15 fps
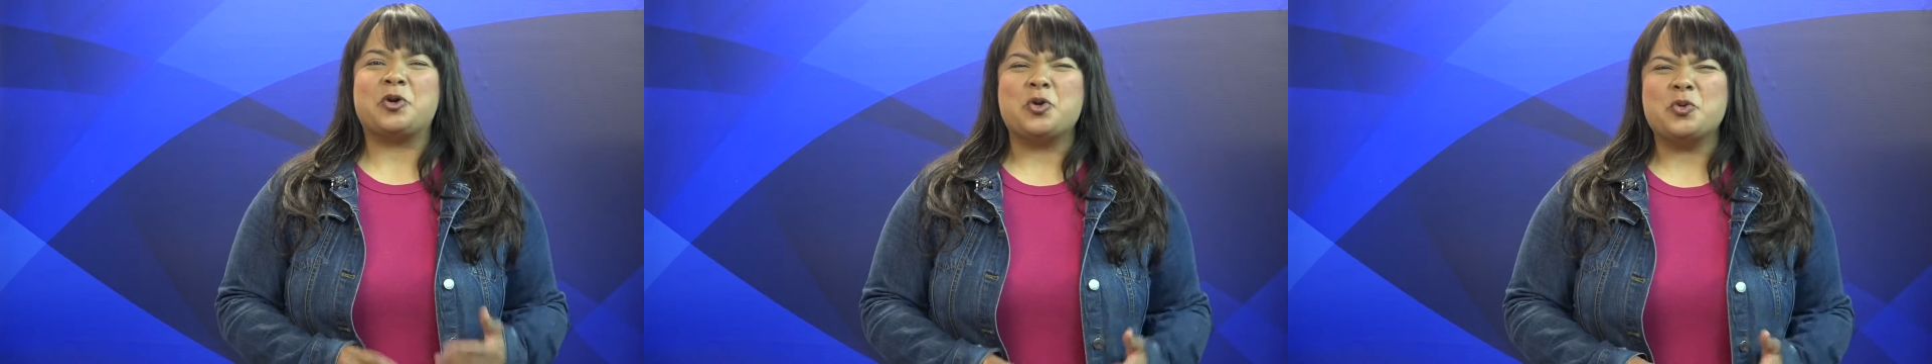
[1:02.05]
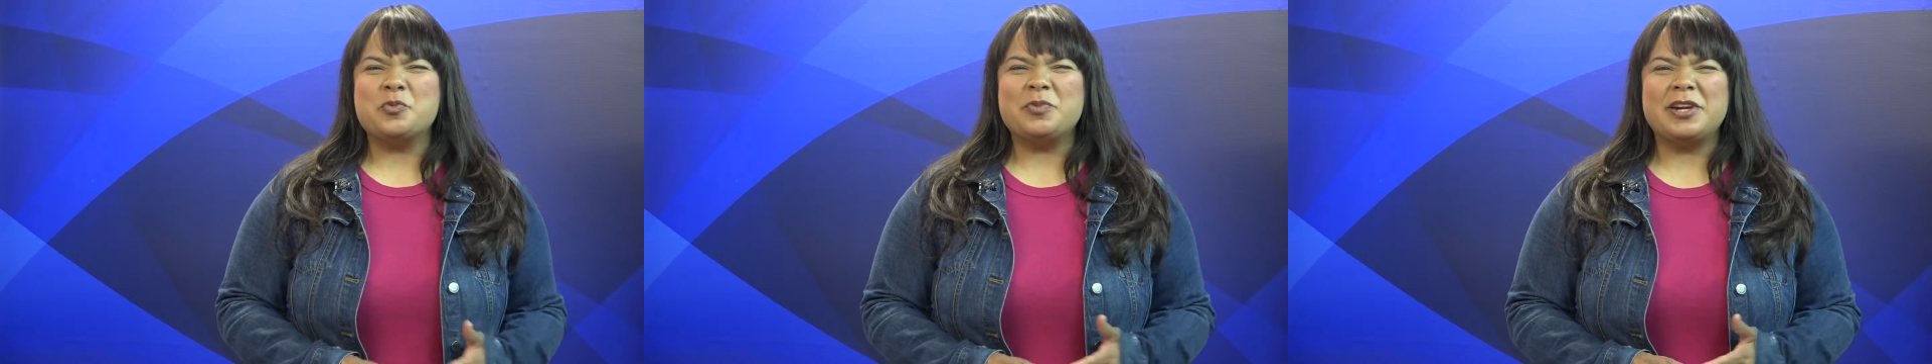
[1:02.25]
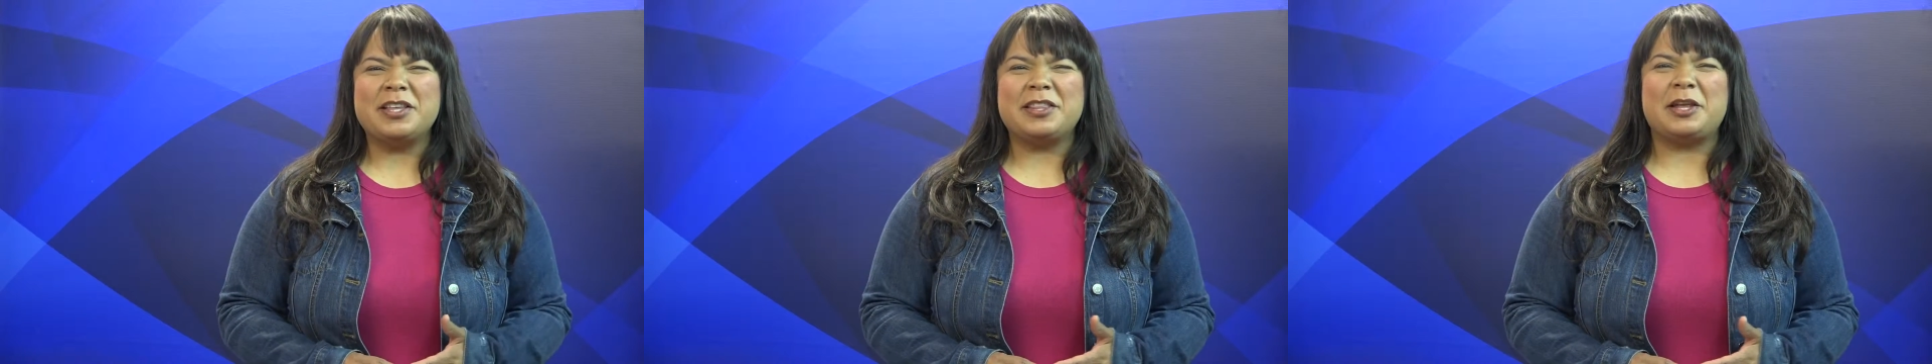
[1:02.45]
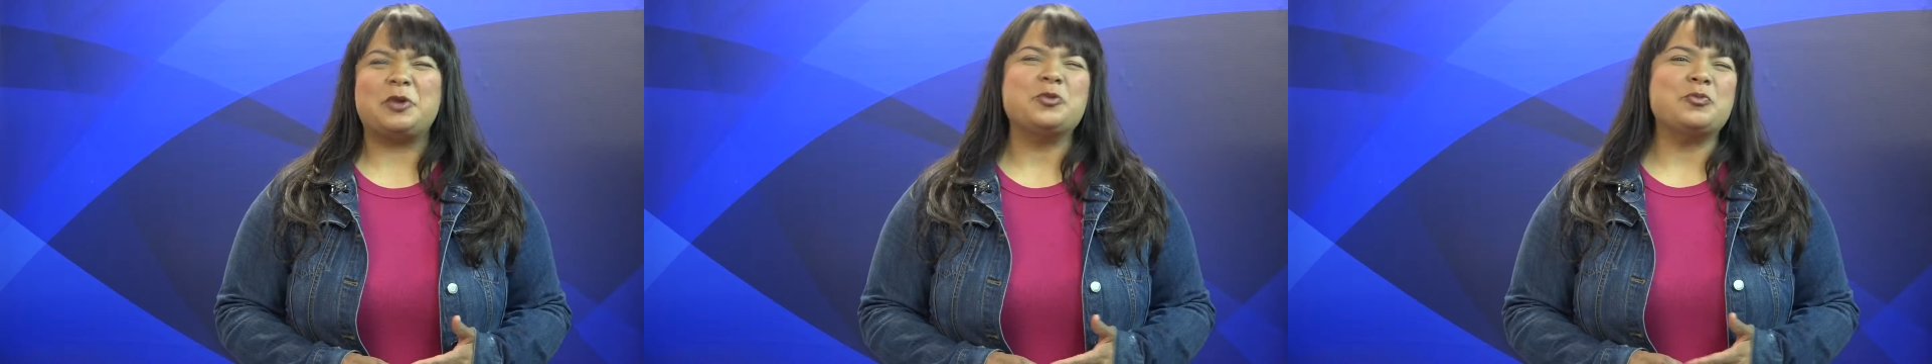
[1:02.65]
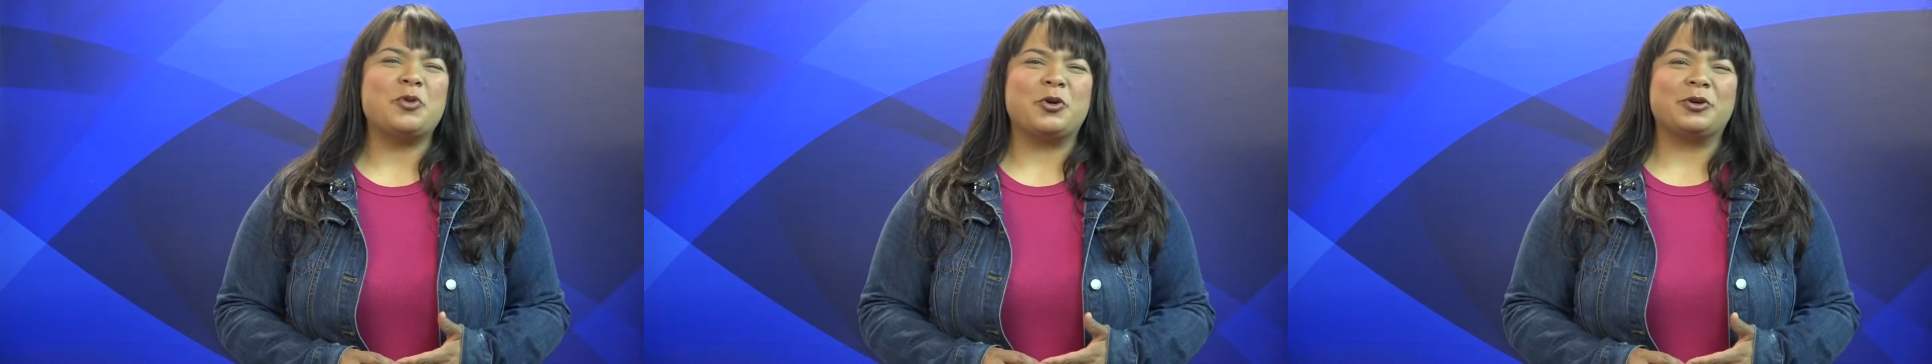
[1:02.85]
cumbre
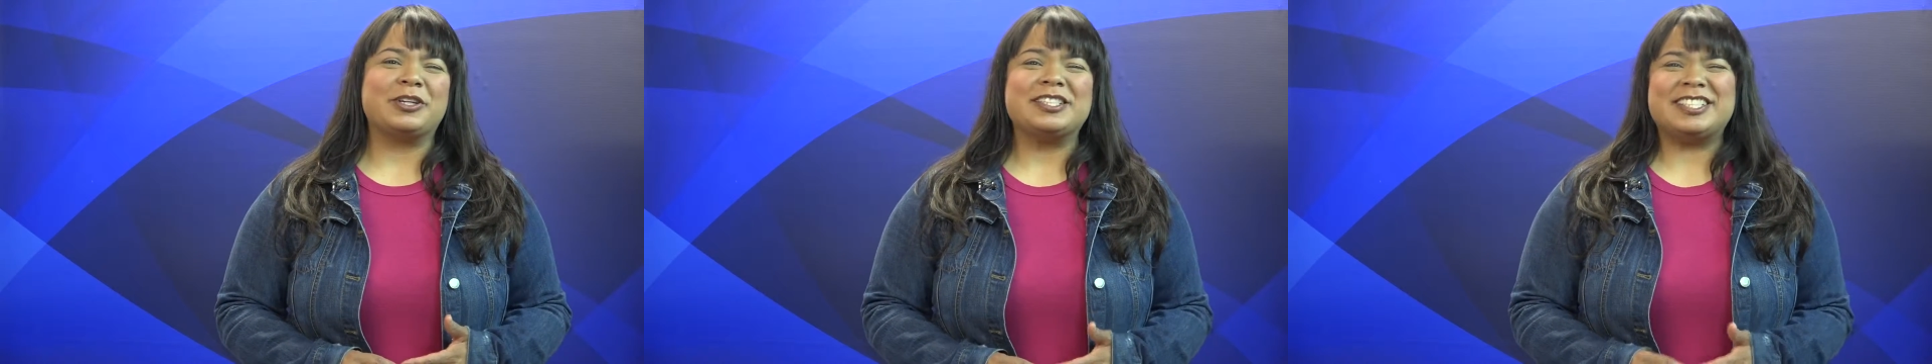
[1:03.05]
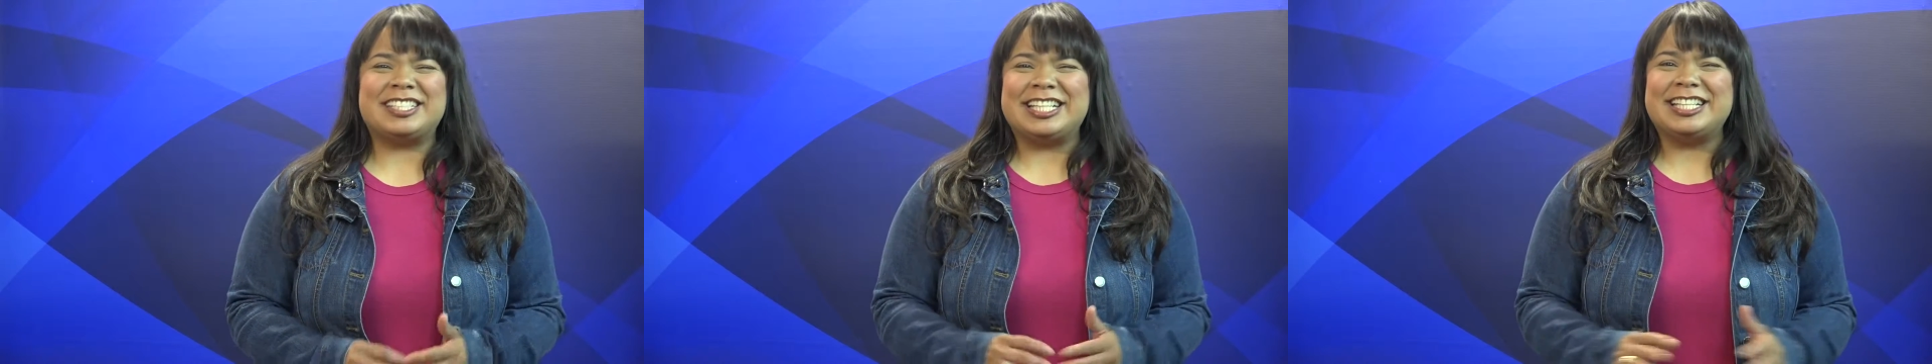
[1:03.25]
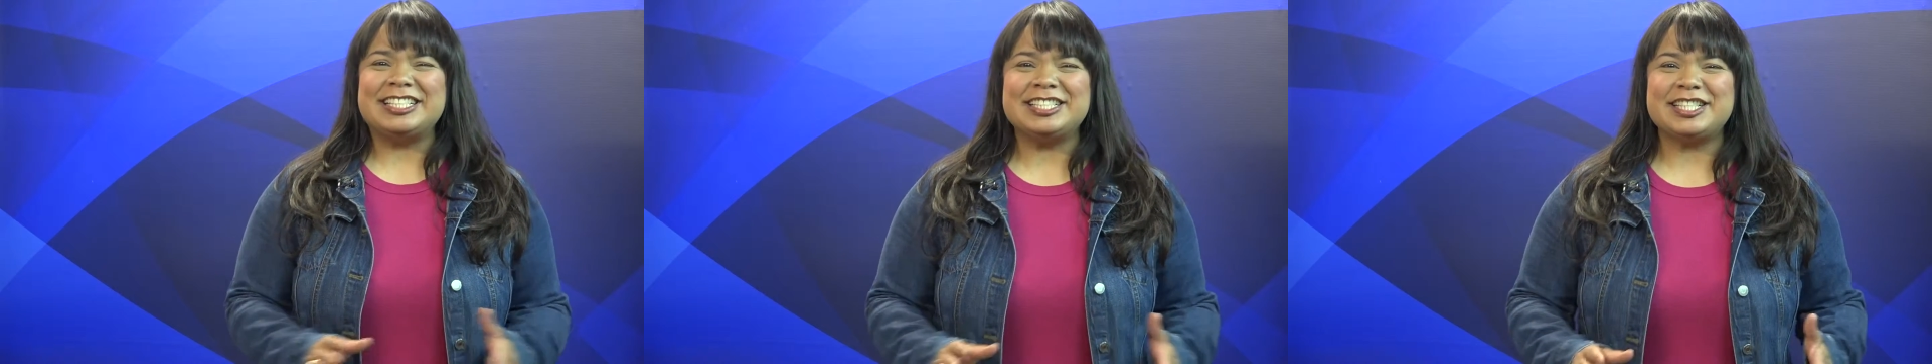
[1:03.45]
del humor sin